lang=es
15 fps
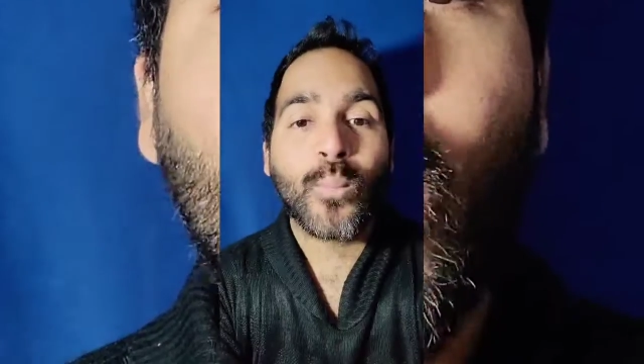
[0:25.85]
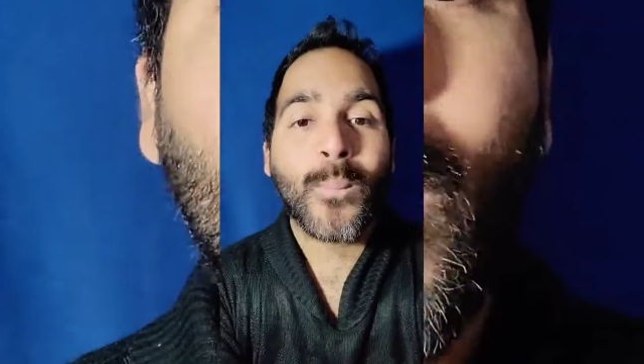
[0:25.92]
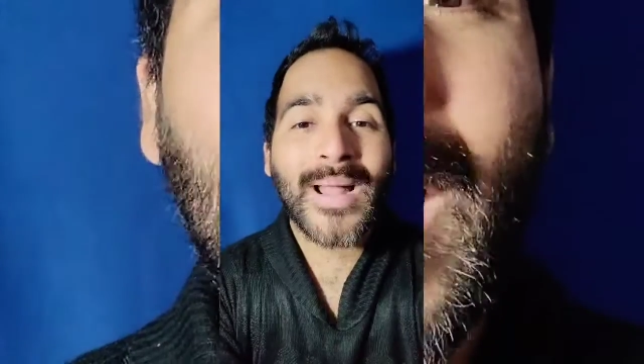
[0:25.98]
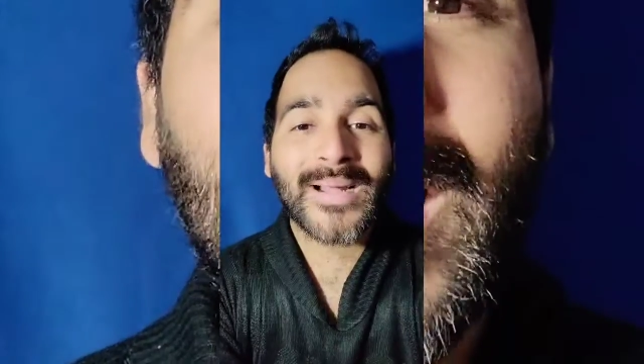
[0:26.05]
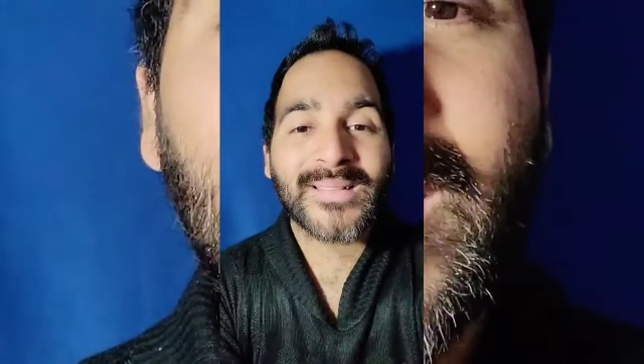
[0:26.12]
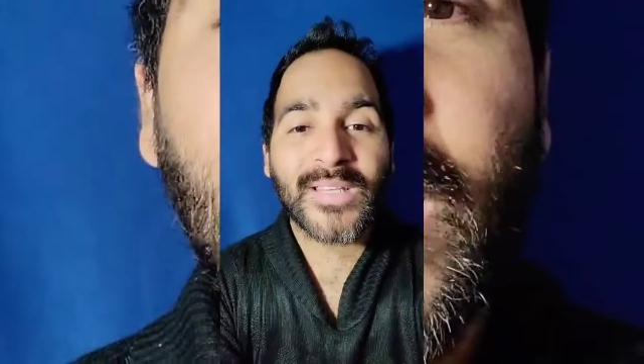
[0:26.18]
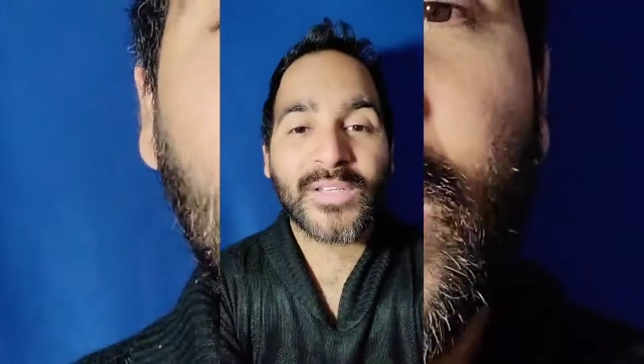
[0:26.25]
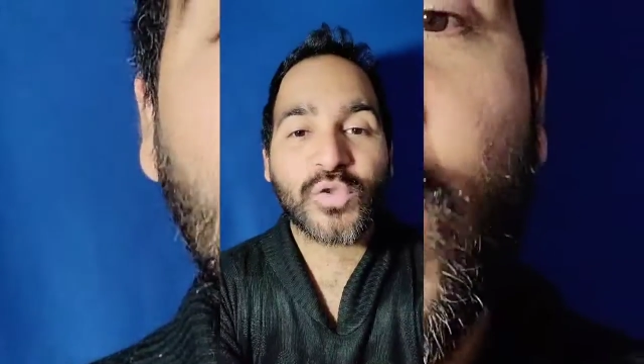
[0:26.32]

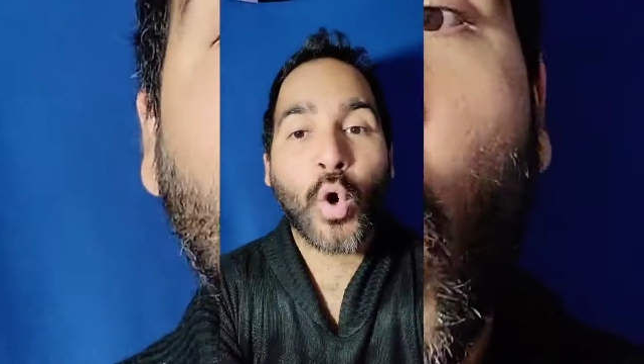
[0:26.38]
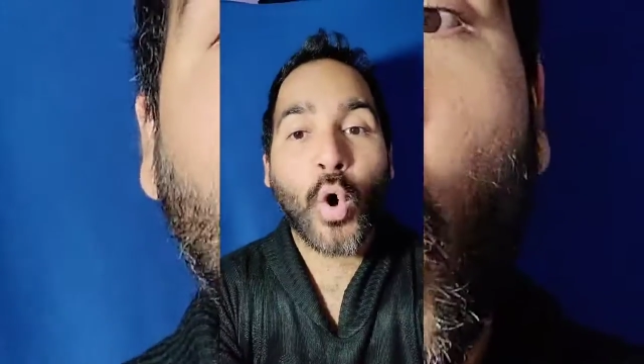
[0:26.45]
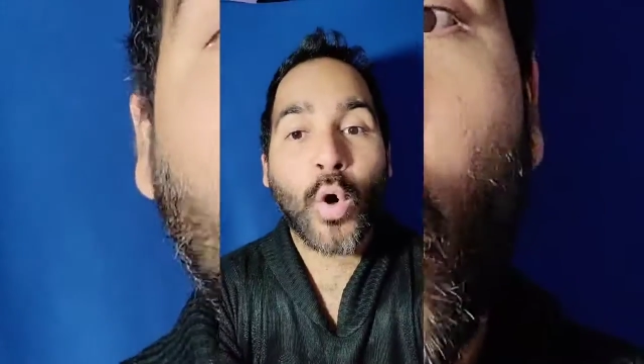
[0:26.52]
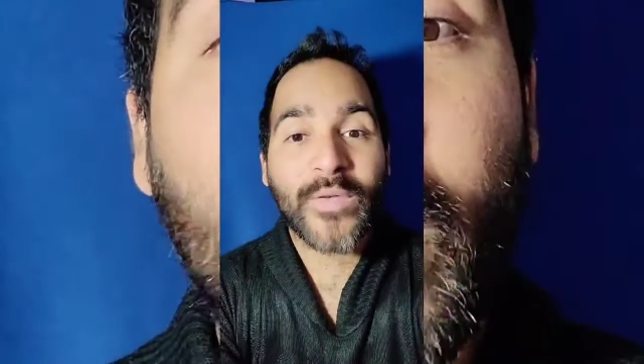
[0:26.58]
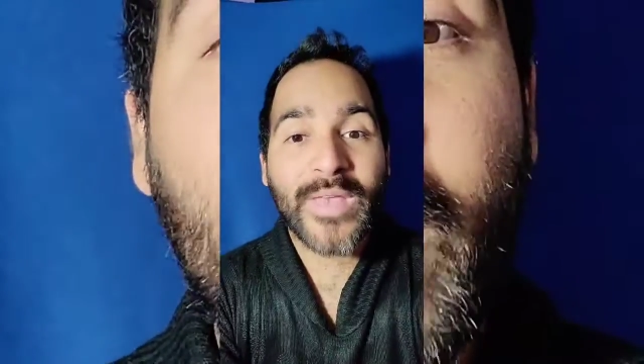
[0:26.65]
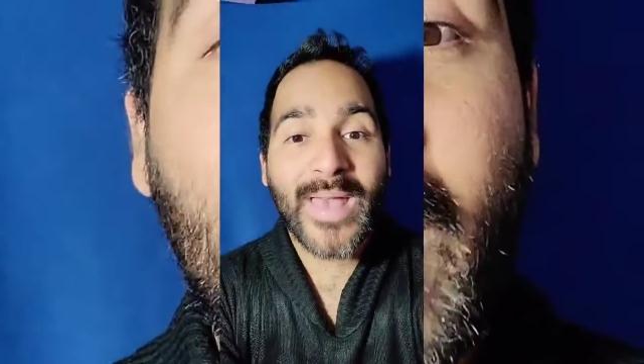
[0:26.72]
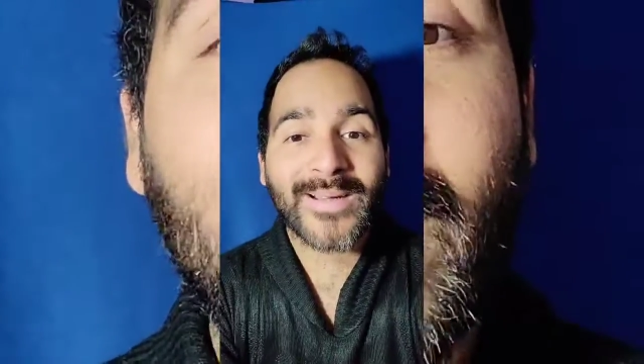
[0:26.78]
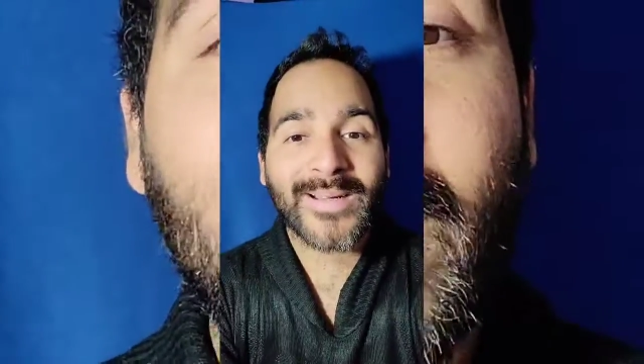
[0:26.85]
martes
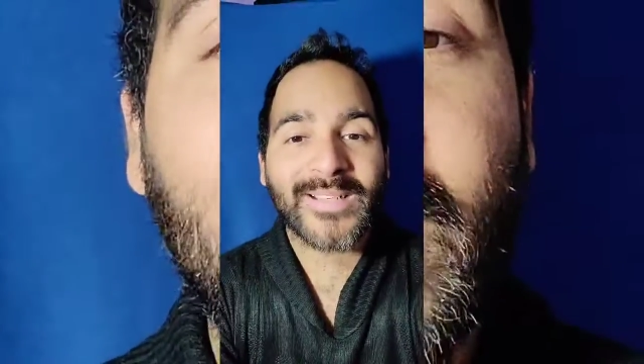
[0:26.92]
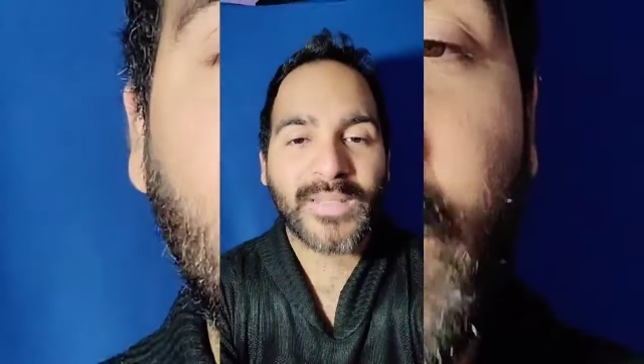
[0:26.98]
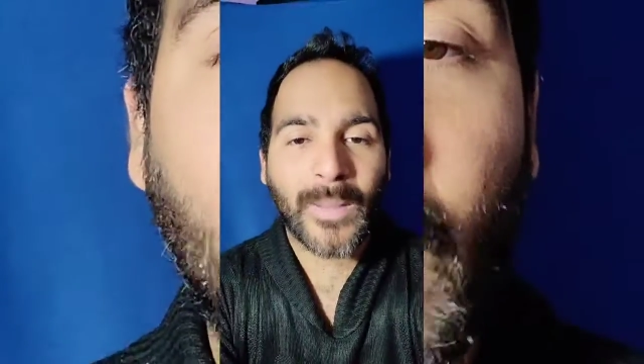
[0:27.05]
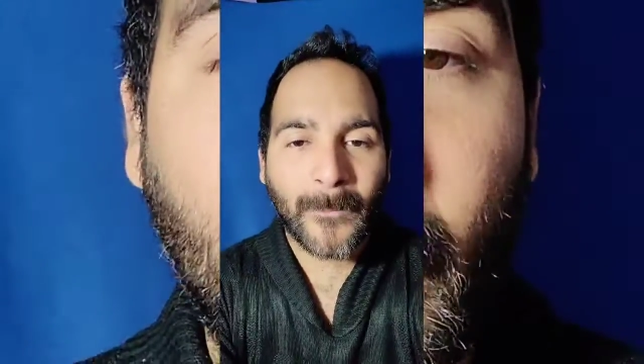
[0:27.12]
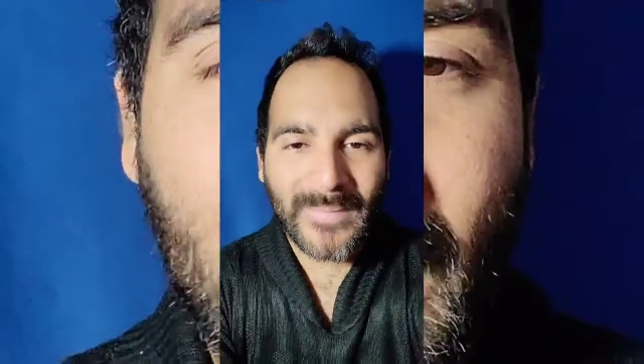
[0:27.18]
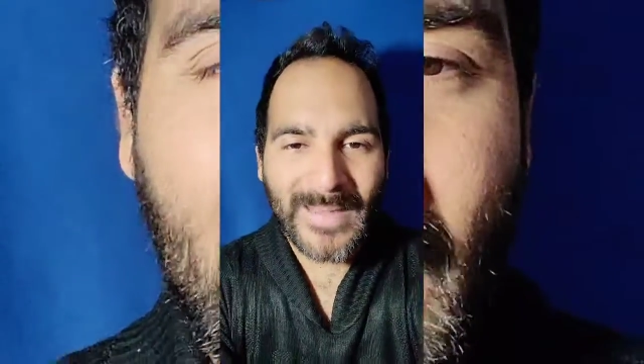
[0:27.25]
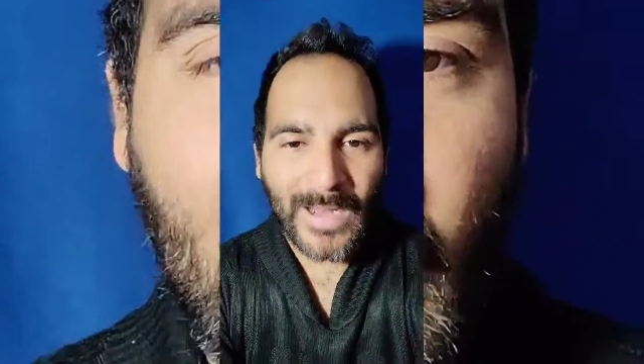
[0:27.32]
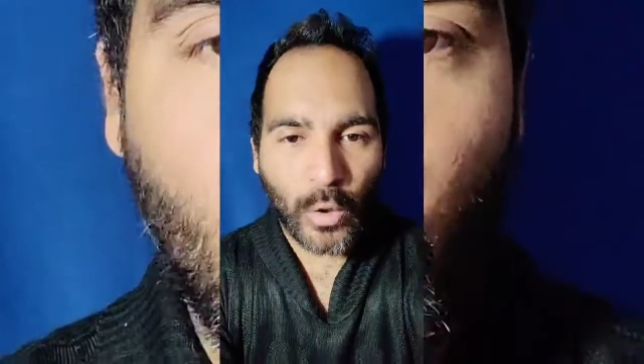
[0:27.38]
o viernes
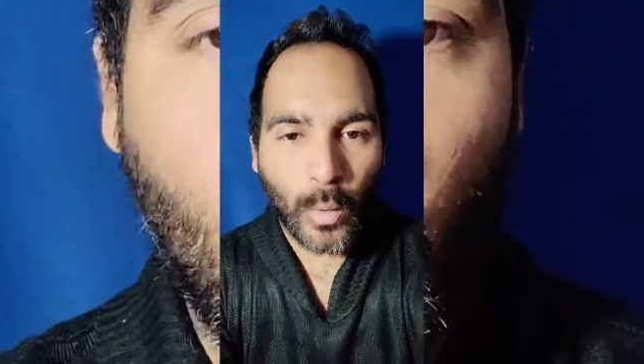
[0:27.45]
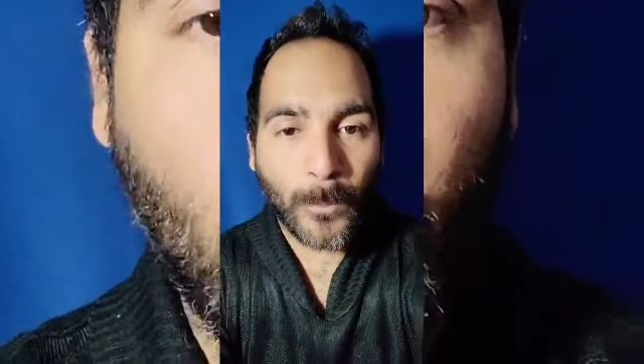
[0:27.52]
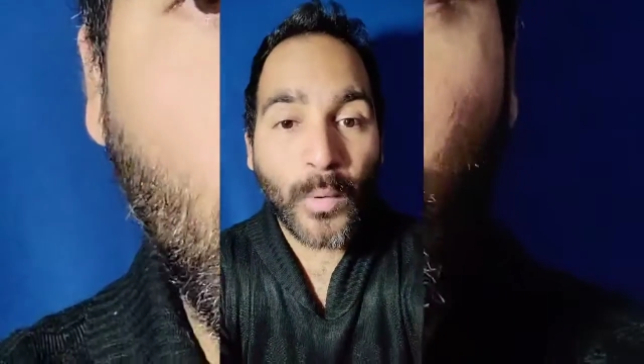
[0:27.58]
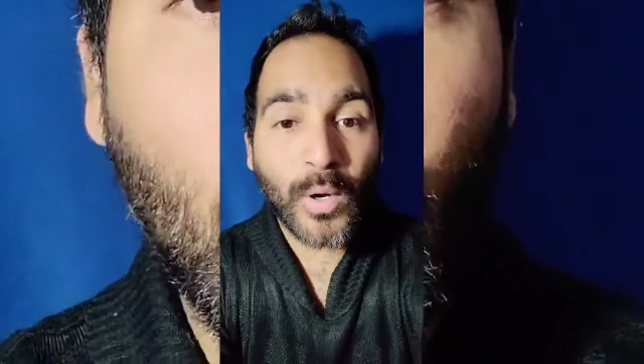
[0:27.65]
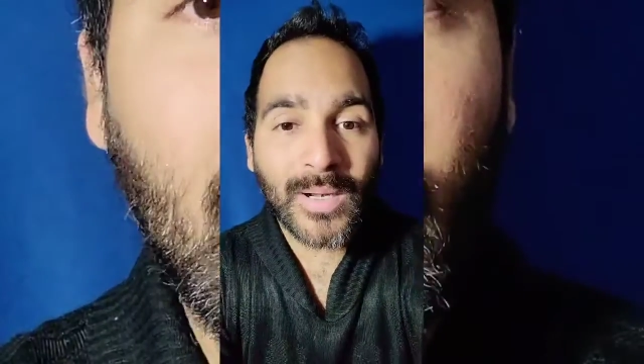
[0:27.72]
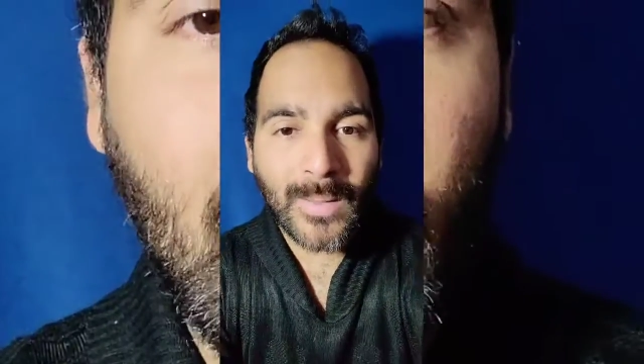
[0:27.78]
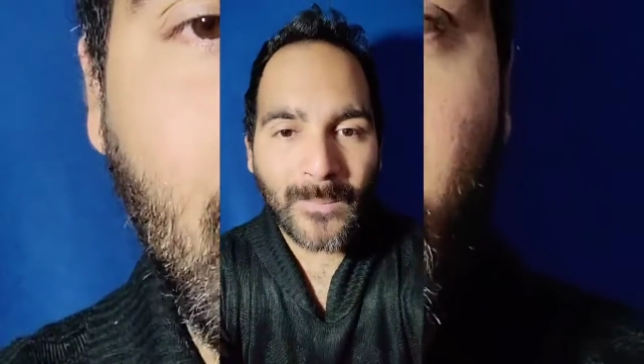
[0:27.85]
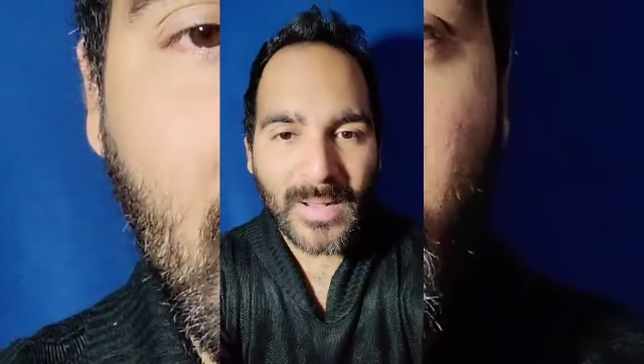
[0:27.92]
temprano,
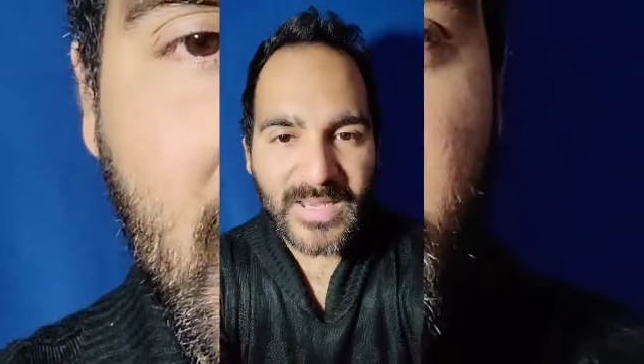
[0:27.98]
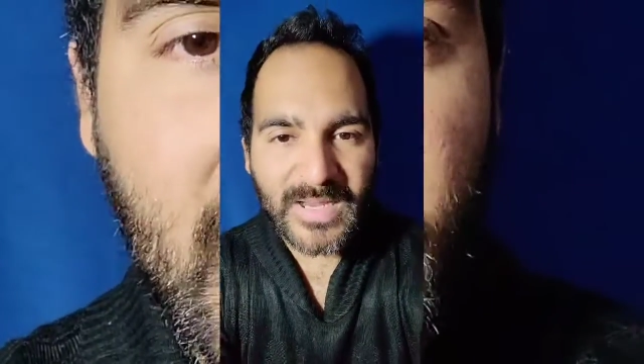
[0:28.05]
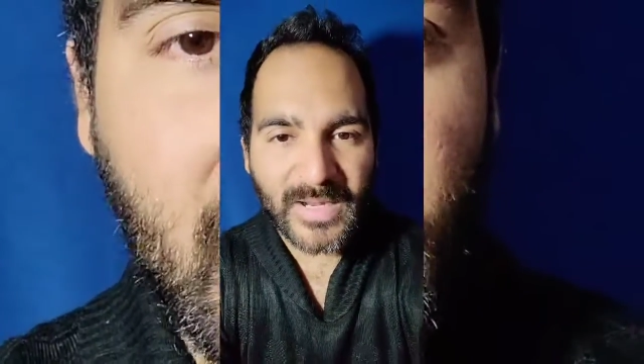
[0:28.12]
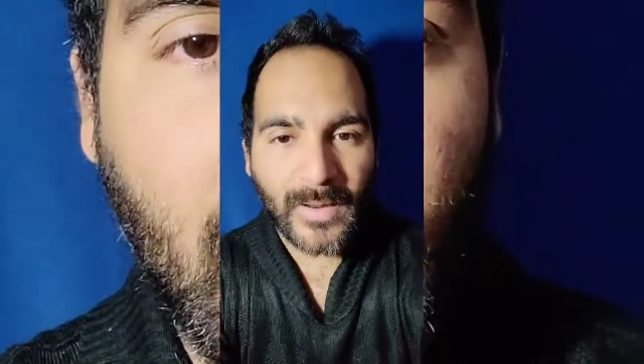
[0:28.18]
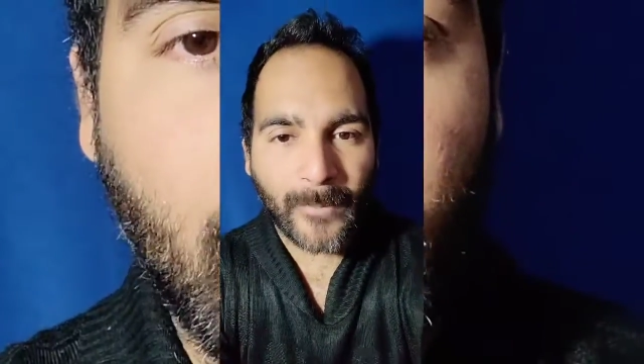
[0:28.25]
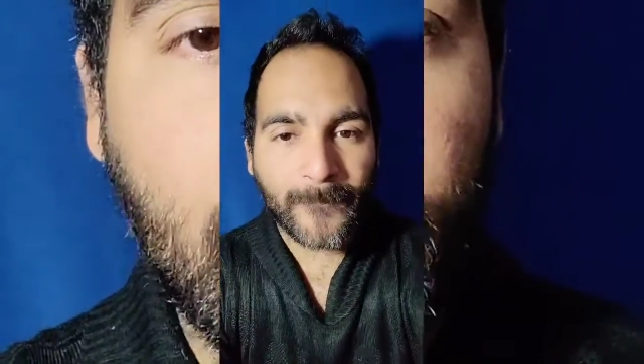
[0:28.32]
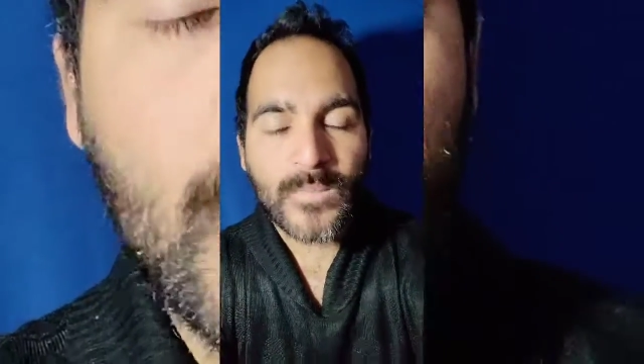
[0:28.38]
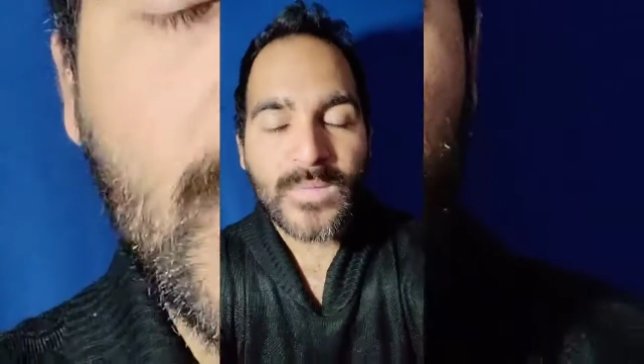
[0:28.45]
por la
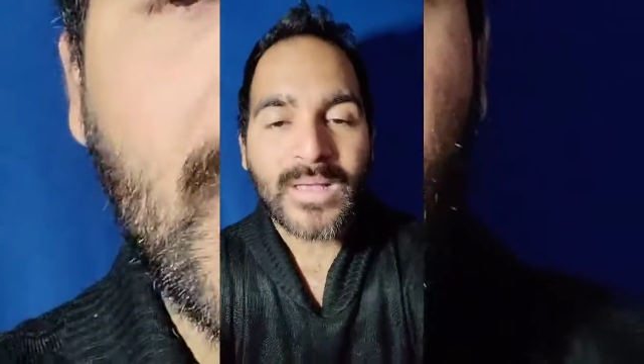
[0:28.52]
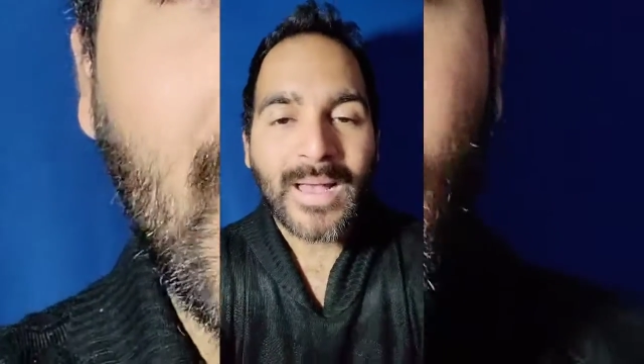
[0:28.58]
mañana